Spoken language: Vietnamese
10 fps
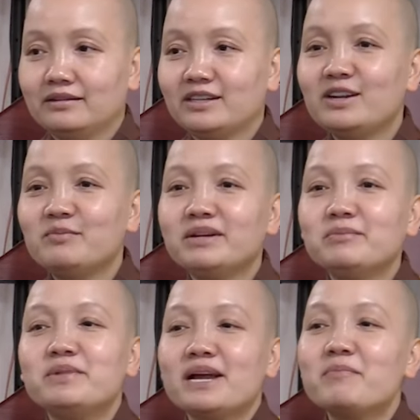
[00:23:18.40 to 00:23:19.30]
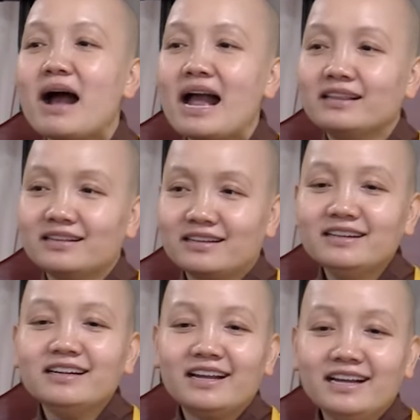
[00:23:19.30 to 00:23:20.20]
cho nên mới mỉa mai
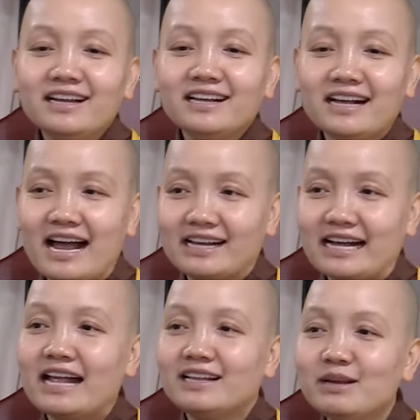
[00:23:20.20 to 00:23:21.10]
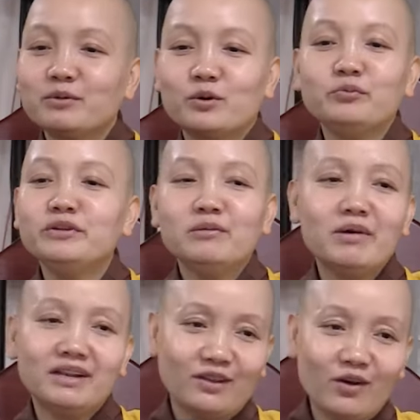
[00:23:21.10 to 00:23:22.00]
cứ nghĩ Ngài Kayip cũng như
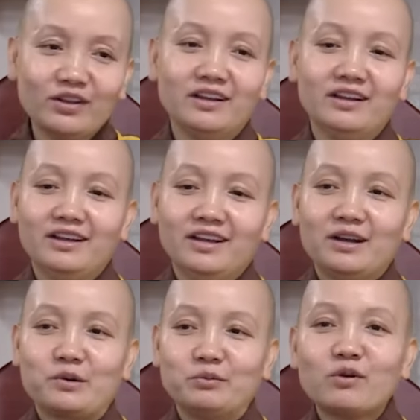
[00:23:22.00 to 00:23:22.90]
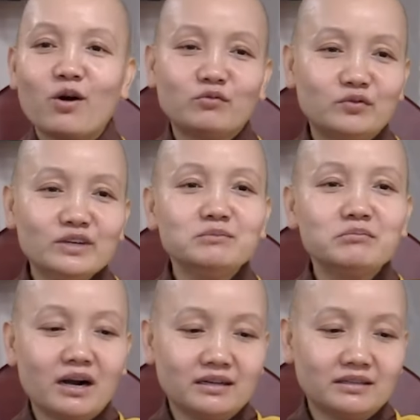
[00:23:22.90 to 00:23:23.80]
mình thôi, cũng còn vướng
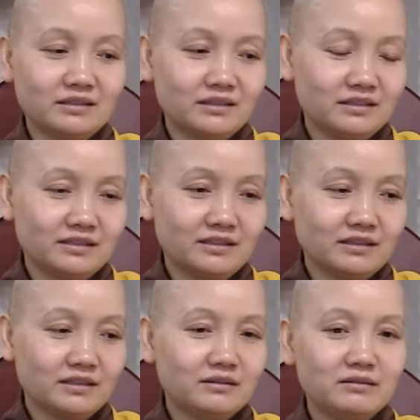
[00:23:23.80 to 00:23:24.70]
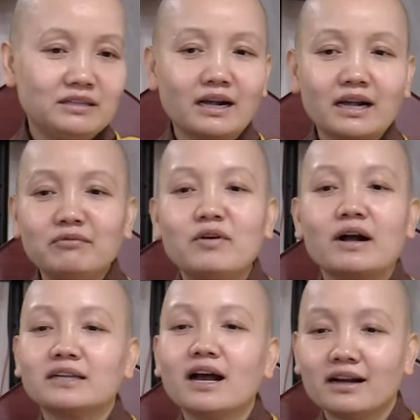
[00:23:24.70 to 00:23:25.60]
bận những cái
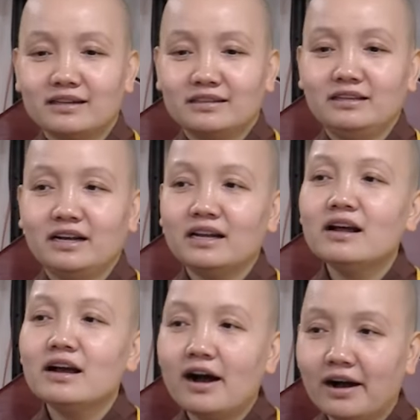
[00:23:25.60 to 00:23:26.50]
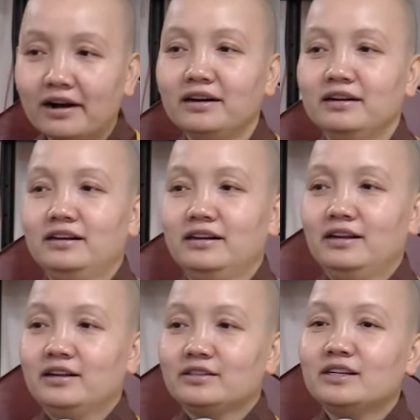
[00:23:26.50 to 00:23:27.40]
vật chất, những cái nơi ở,
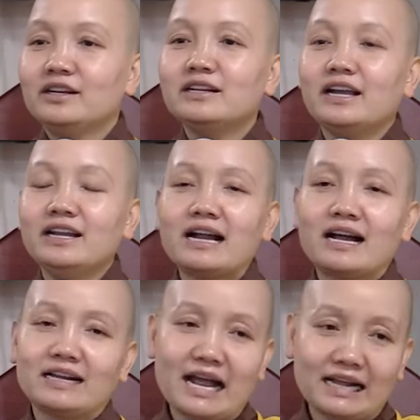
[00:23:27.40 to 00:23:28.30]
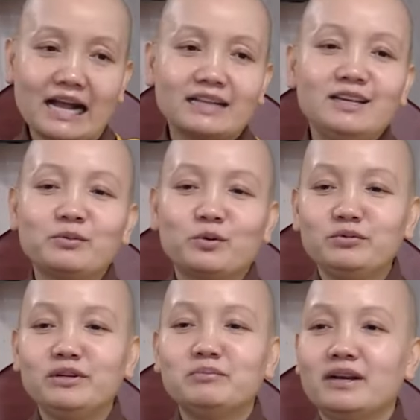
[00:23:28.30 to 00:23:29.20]
cho nên nghĩ rằng Ngài Kayip
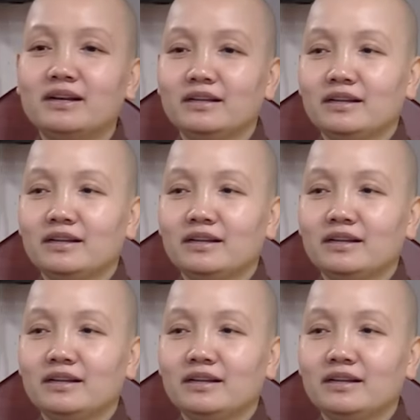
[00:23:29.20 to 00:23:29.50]
cũng như mình.